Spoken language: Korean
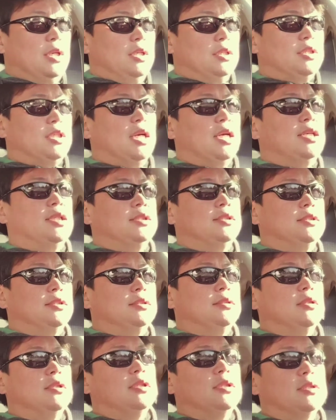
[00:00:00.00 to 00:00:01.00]

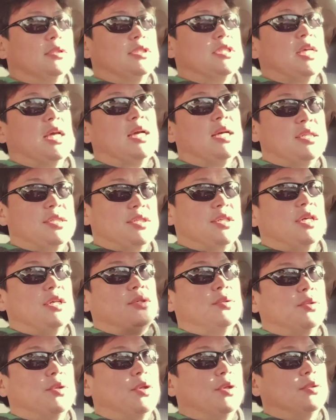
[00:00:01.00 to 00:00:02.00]
일단 어, 그 세 가지가
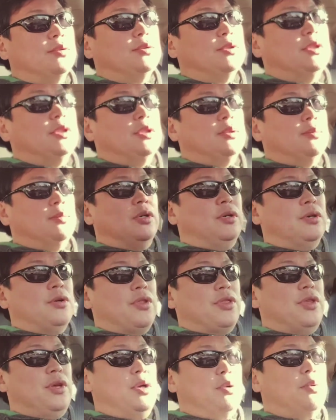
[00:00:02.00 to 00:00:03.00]
있고요. 뭐
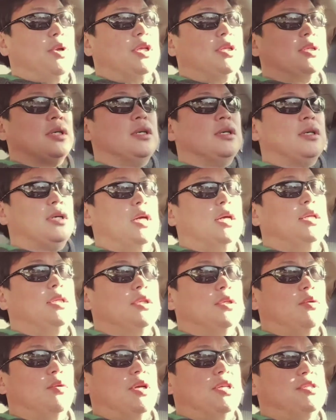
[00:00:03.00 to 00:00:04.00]

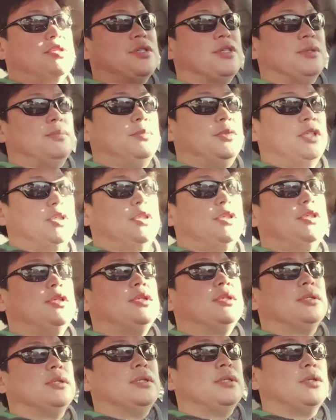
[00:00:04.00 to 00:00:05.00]
theoretical한
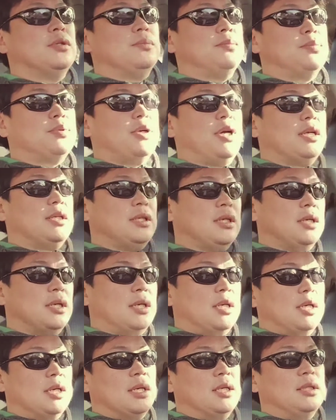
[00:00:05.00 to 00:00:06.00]
관점들 그리고
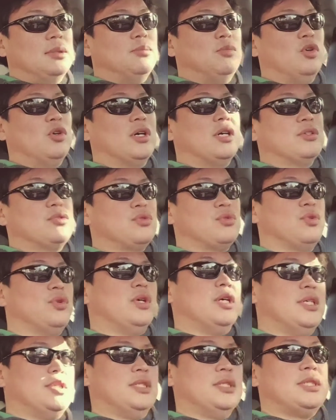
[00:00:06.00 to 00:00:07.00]
practical하게는 뭐가
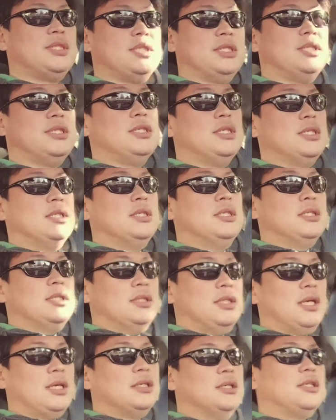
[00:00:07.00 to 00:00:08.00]
중요한지
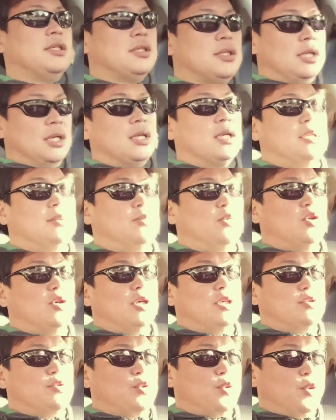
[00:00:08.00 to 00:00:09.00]
테크니컬하게는
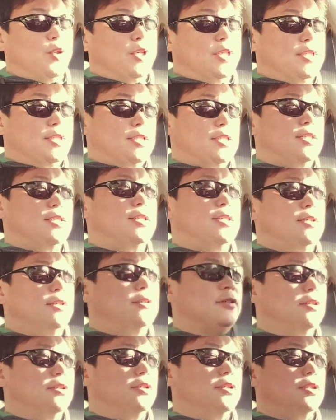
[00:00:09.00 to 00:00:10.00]
뭐가 중요한지
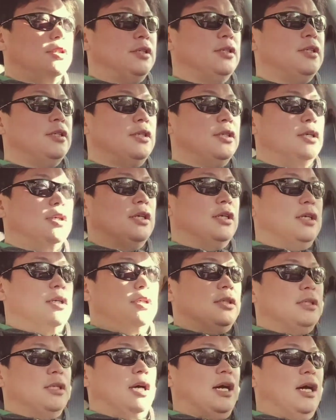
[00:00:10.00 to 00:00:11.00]
이런 것들을
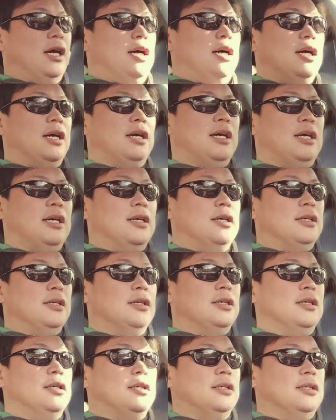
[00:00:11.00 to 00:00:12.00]
다
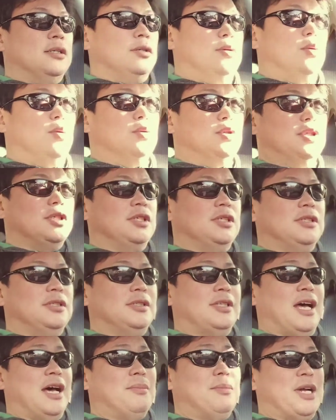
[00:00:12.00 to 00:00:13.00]
어, 오늘
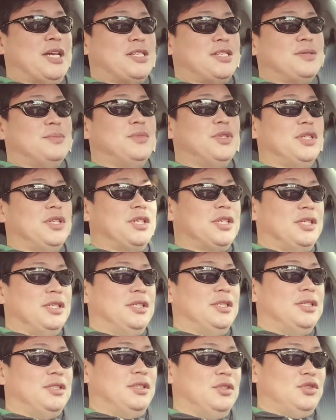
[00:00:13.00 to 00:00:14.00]
다
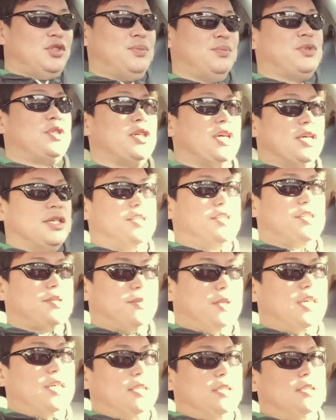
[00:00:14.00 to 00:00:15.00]
말씀드리기는 쉽지가
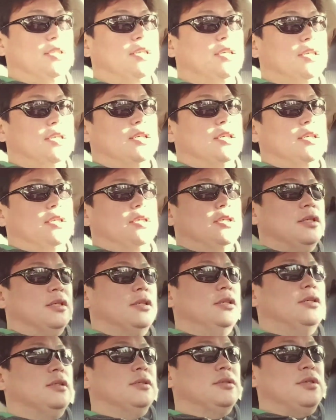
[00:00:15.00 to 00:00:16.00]
않지만
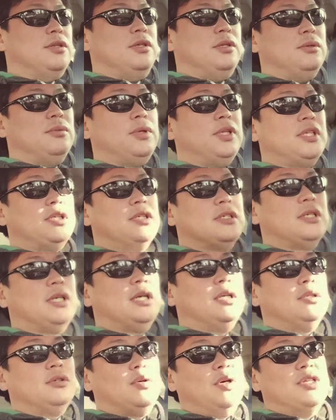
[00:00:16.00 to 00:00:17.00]
어,
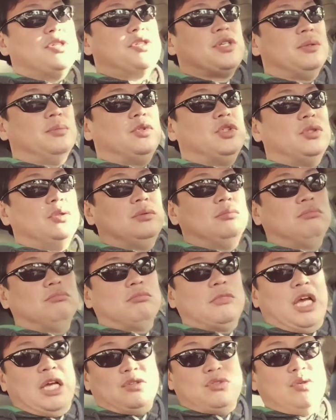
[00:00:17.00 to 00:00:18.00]
theoretical한
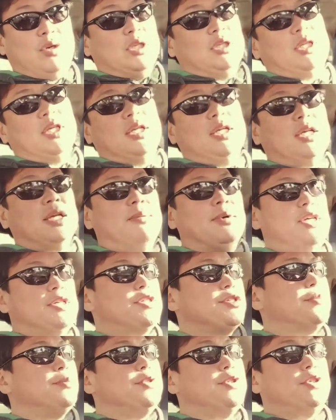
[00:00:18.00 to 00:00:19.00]
관점은 아주 간단하게
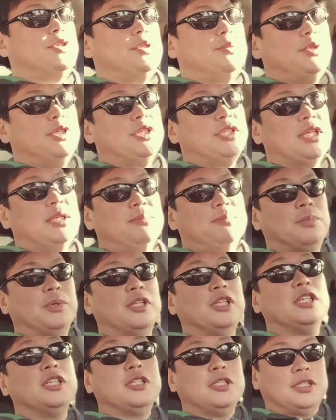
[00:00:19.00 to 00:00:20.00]
말씀을 드리면 일단
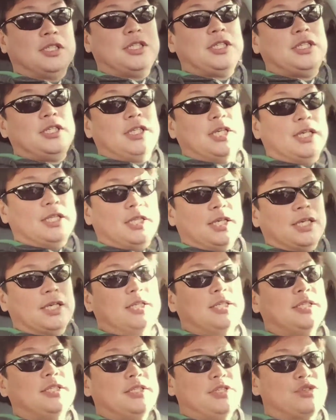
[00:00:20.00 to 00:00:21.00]
validity 에
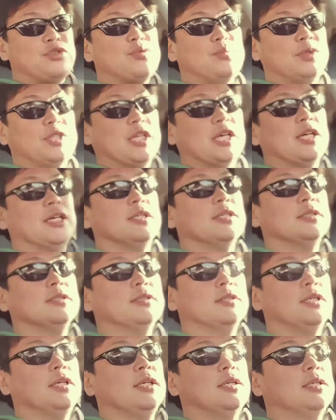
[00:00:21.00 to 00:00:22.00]
대한 이슈입니다.
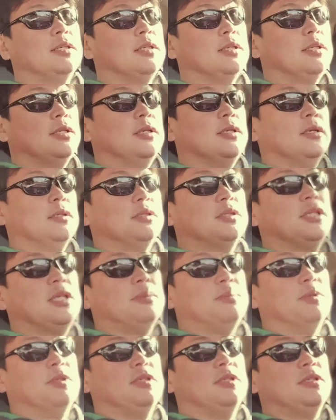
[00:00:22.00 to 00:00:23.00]
네. 어떻게
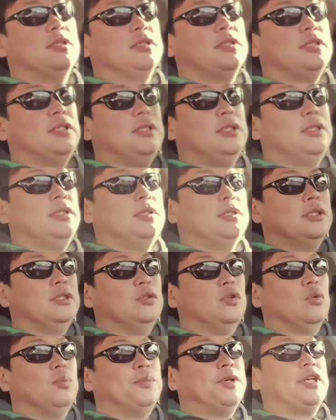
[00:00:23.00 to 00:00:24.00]
validity
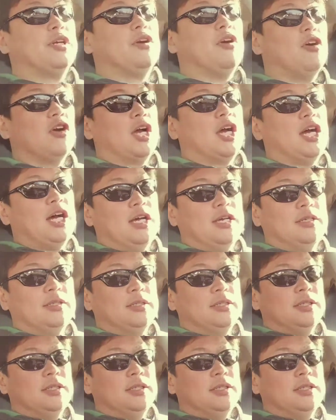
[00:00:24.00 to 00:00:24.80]
를 높일 건가